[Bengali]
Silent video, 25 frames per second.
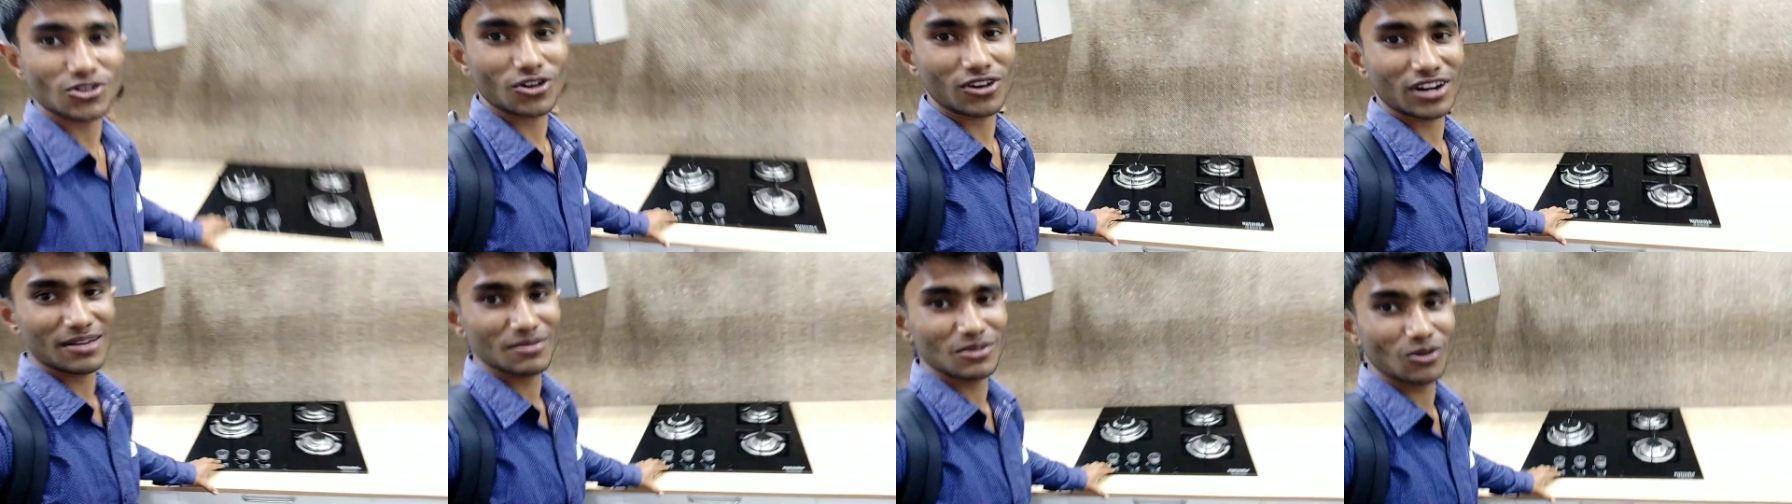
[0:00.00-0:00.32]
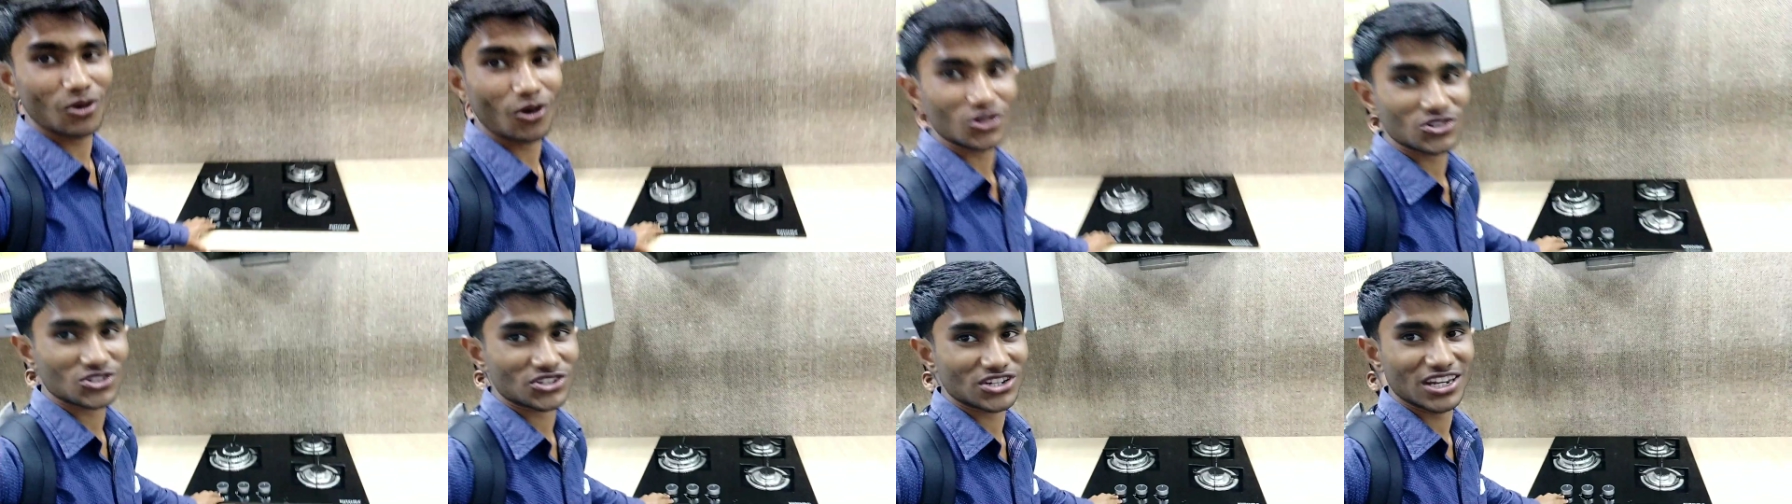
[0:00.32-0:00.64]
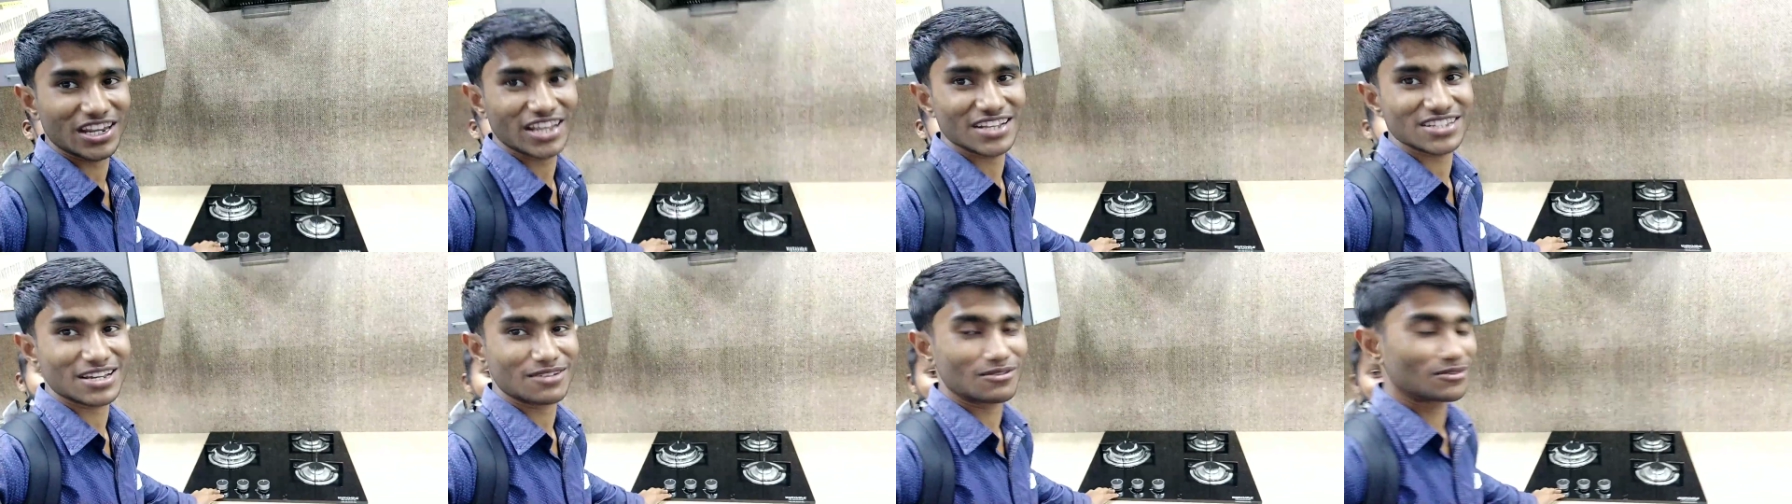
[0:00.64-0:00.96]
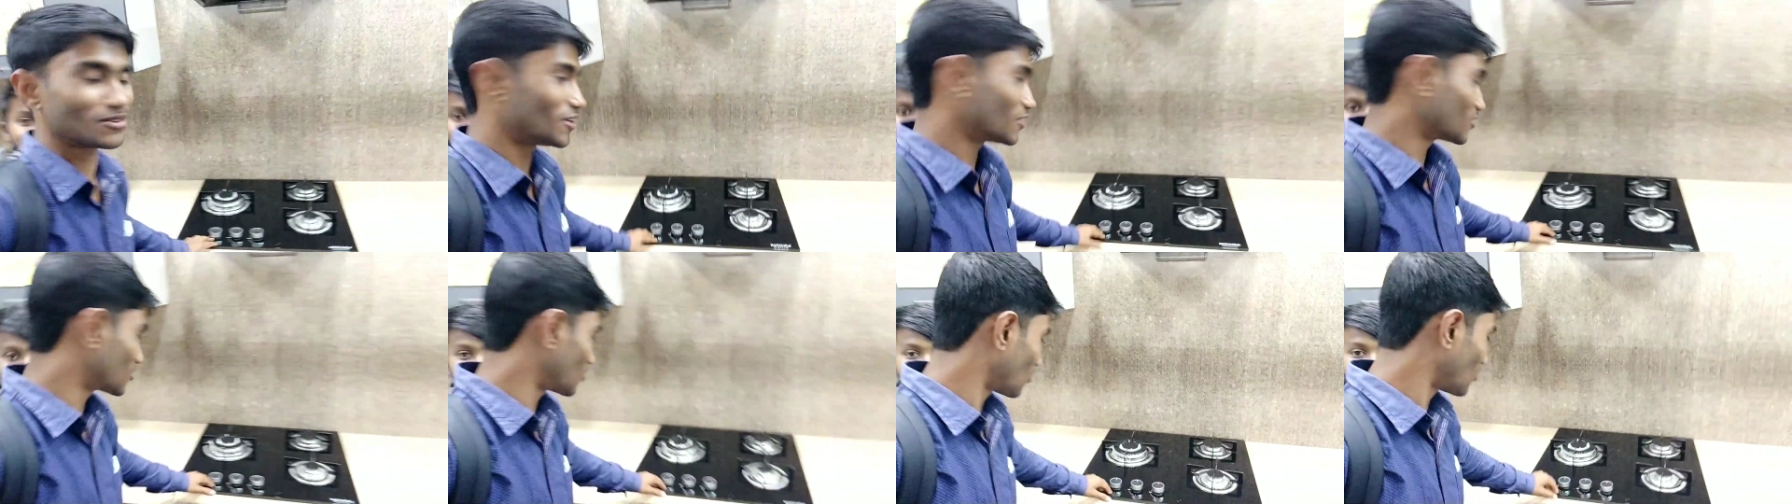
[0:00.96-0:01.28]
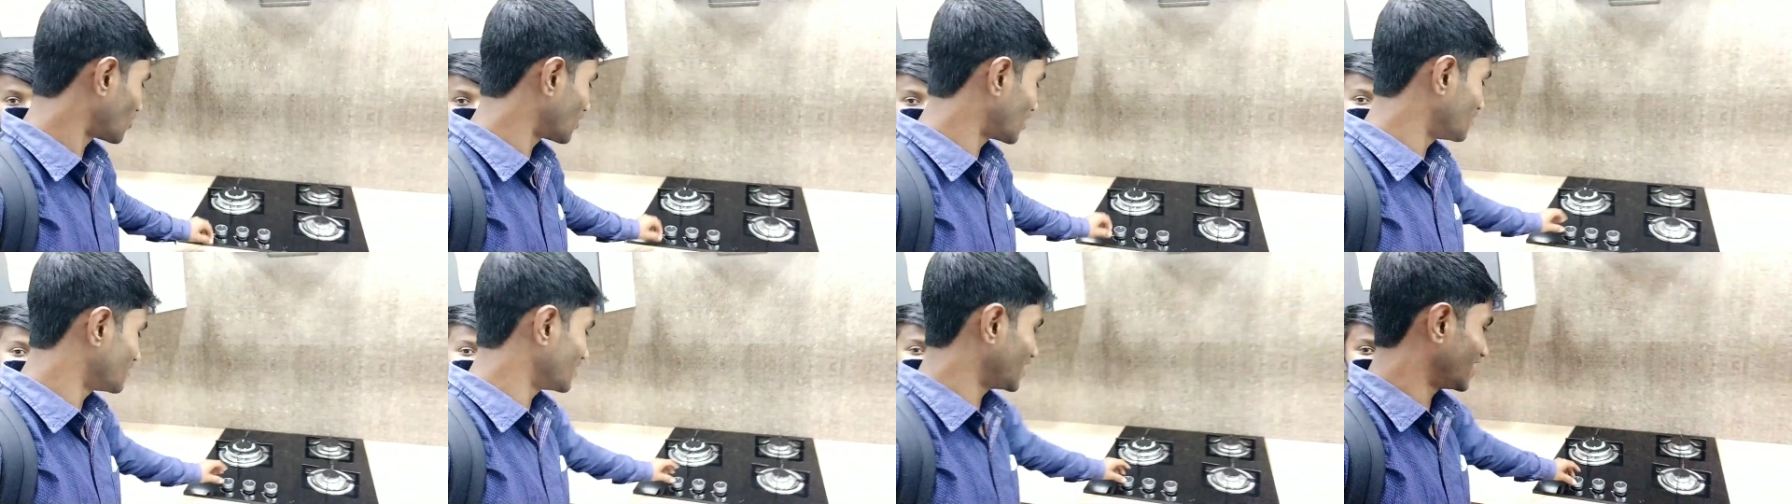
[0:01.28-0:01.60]
যখন আমি অস্ট্রেলিয়া যাবো না
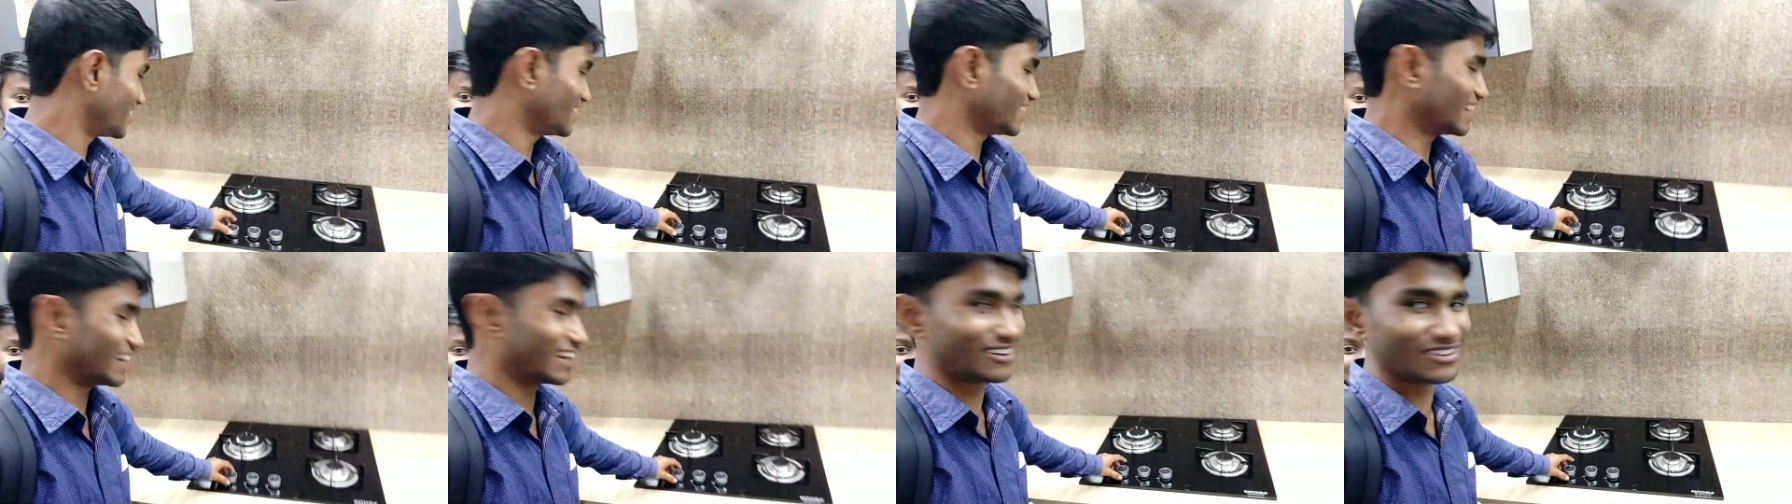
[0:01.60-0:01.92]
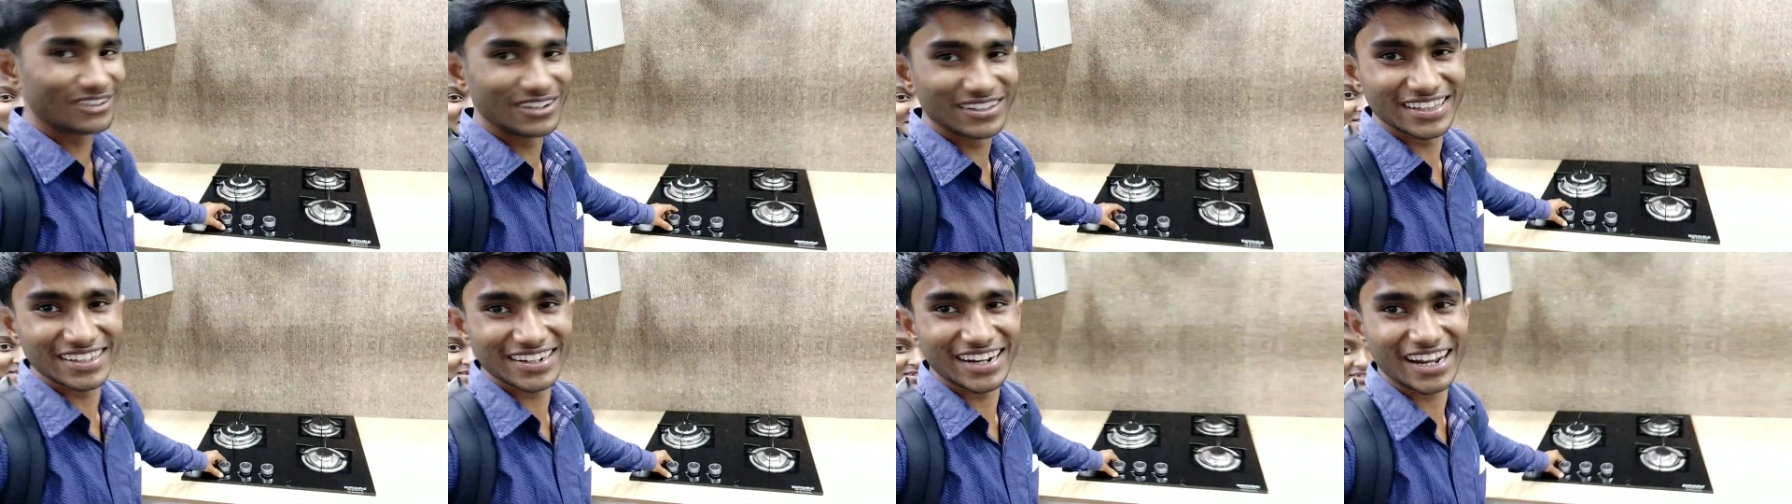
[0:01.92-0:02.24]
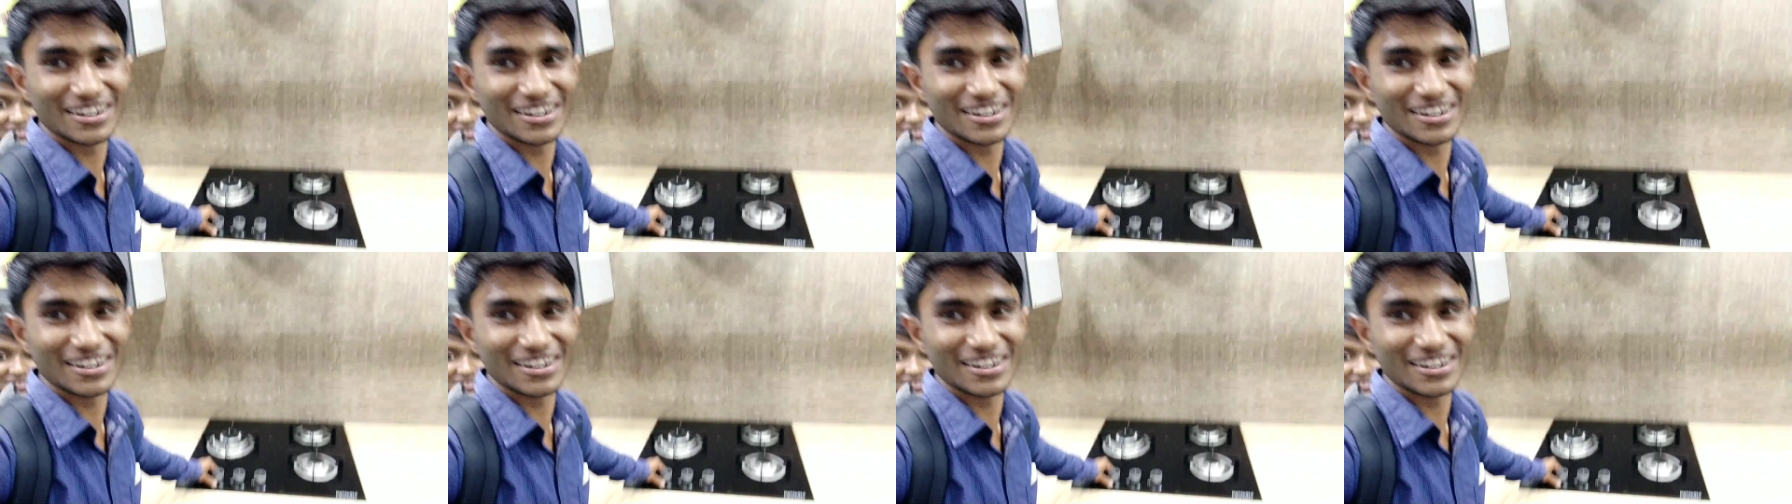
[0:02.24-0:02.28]
তখন আমি এইগুলিতে